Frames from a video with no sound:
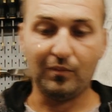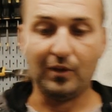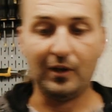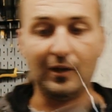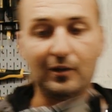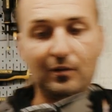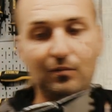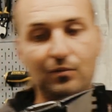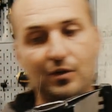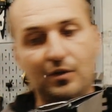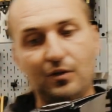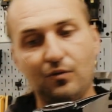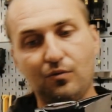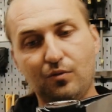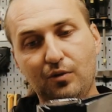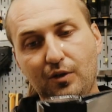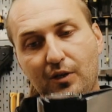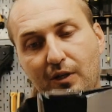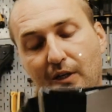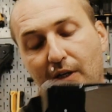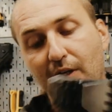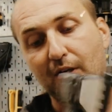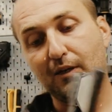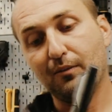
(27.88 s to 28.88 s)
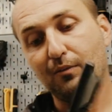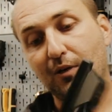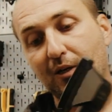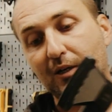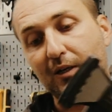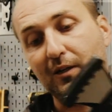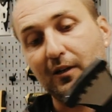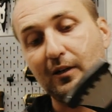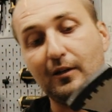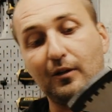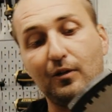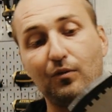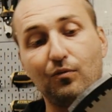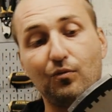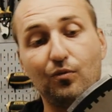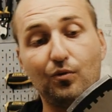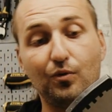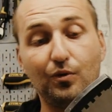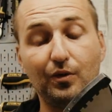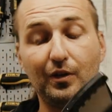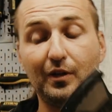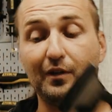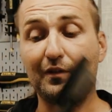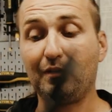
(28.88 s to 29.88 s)
поэтому сегодня я бы хотел
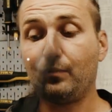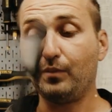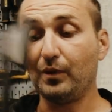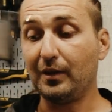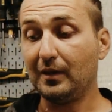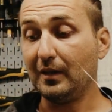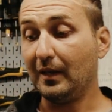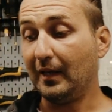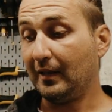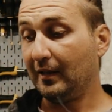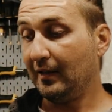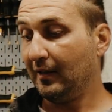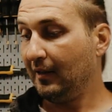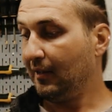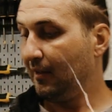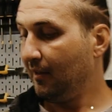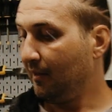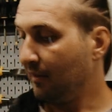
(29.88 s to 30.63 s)
его испытать.